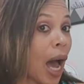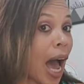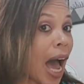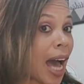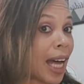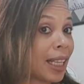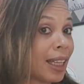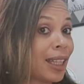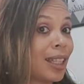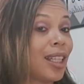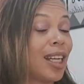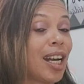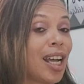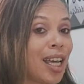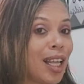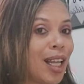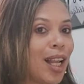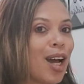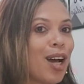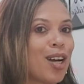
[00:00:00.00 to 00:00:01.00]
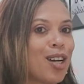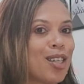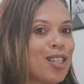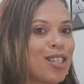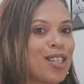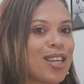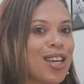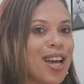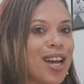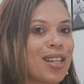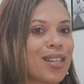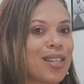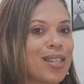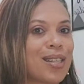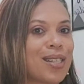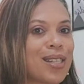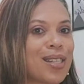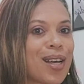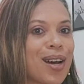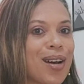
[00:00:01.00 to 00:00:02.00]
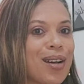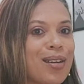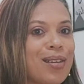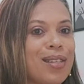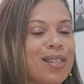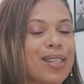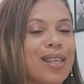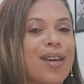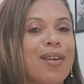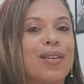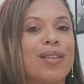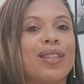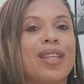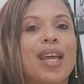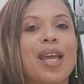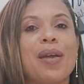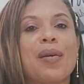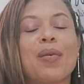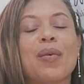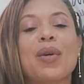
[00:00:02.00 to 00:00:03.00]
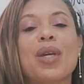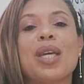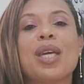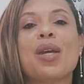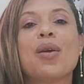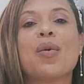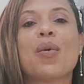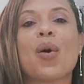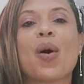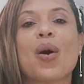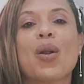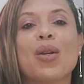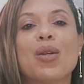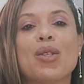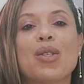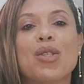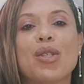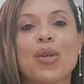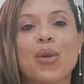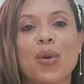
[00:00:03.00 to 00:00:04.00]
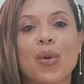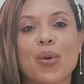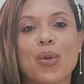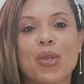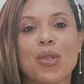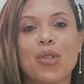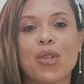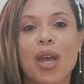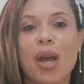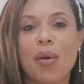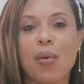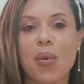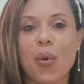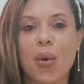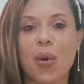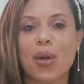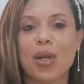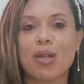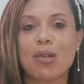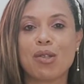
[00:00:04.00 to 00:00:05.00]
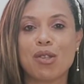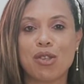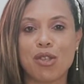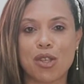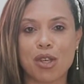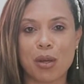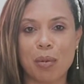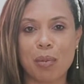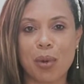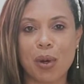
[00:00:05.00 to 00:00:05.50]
a trilogia dos óleos que eu tenho e o óleo de hoje é o óleo de